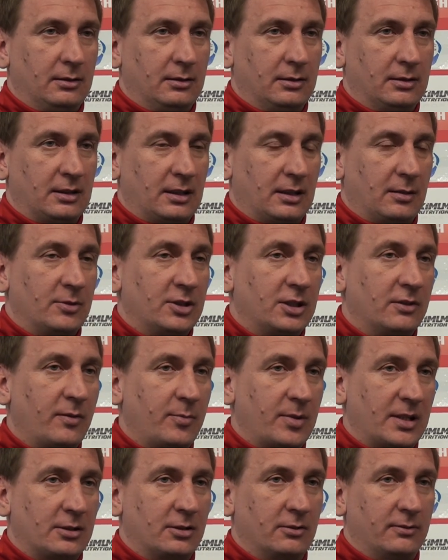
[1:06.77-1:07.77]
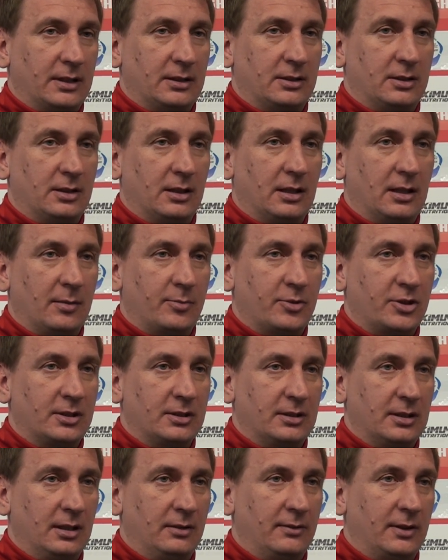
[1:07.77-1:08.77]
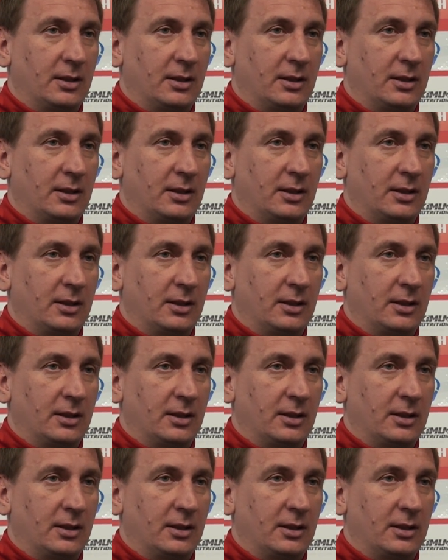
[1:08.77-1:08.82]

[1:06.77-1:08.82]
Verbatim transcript: staramy się wypracować lepszy styl.